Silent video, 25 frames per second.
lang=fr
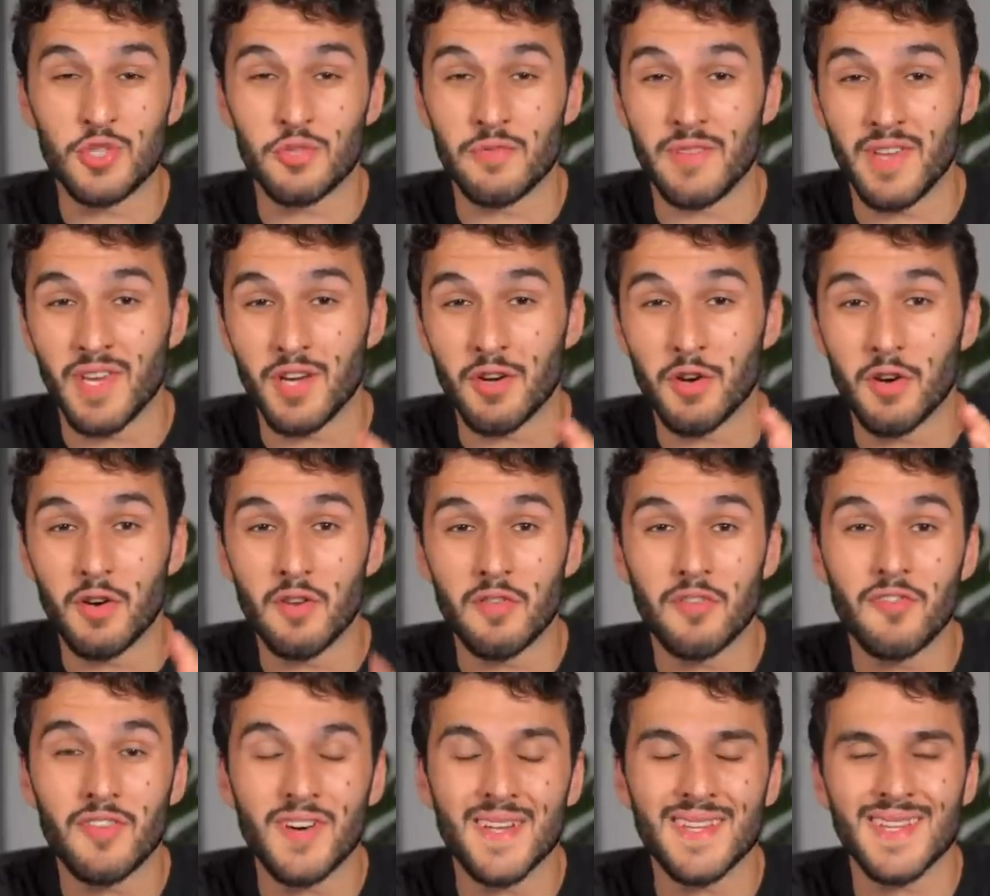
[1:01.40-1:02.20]
je vais
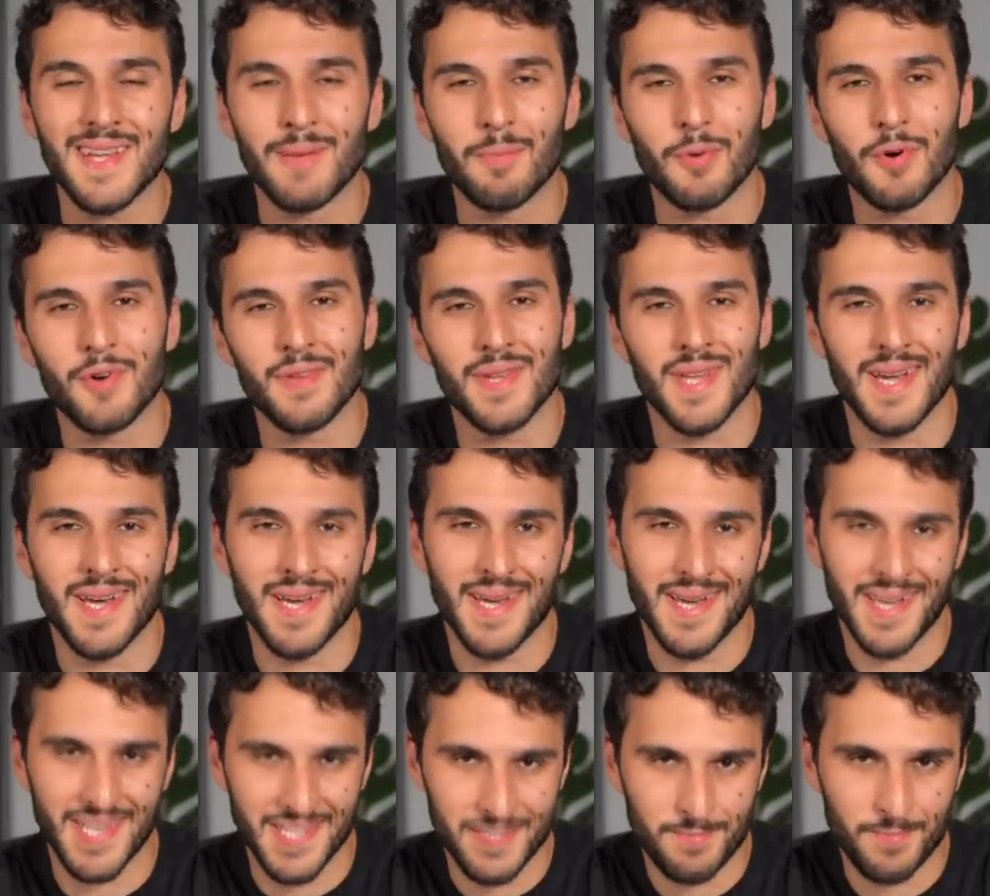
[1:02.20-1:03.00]
enfin t'apprendre à
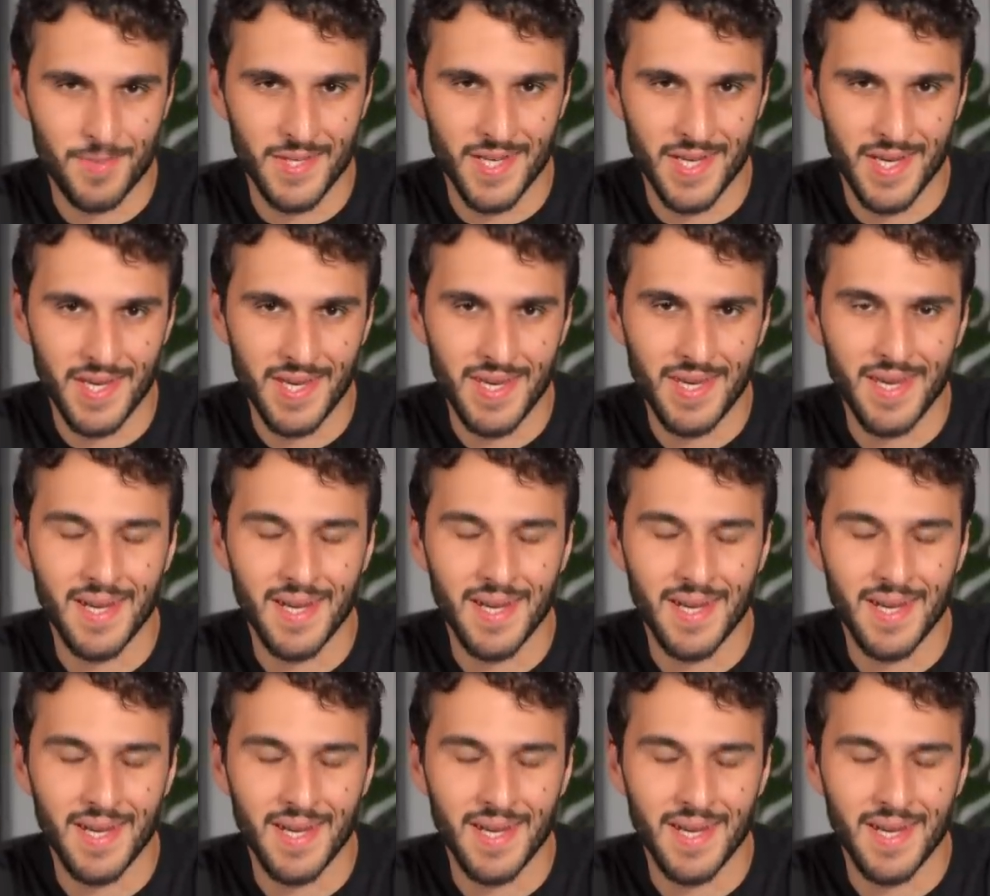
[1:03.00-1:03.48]
respirer